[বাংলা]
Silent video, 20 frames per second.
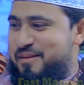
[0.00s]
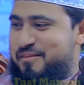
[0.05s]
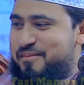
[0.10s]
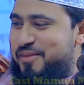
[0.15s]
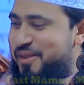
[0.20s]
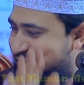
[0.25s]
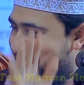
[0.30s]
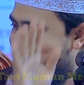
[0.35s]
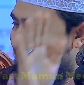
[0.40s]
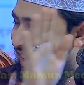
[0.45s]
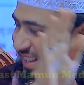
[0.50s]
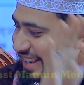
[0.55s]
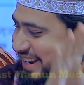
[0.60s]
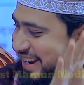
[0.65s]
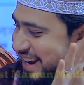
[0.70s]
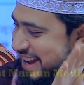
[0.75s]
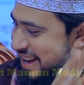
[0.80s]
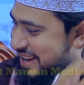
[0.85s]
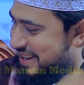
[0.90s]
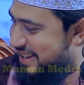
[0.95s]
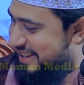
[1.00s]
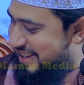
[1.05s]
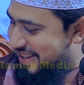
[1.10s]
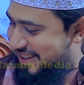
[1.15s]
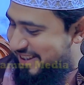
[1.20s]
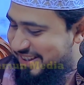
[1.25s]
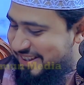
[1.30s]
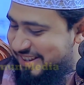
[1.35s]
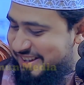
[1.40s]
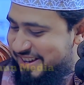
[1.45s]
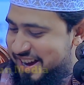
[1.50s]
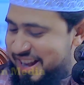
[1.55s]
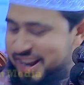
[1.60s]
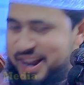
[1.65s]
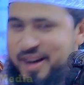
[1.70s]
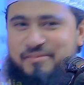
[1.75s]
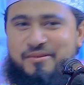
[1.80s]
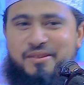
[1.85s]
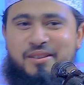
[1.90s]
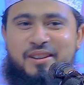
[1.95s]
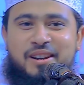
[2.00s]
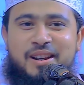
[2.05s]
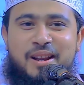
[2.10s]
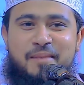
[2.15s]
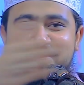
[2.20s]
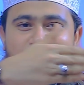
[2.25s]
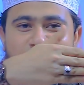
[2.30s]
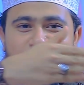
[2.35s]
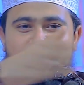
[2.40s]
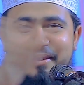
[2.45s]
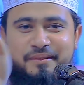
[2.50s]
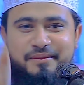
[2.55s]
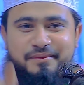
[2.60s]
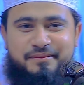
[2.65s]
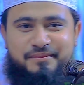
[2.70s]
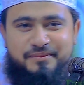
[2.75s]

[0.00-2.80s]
মনোযোগ আছে না আলহামদুলিল্লাহ পড়েন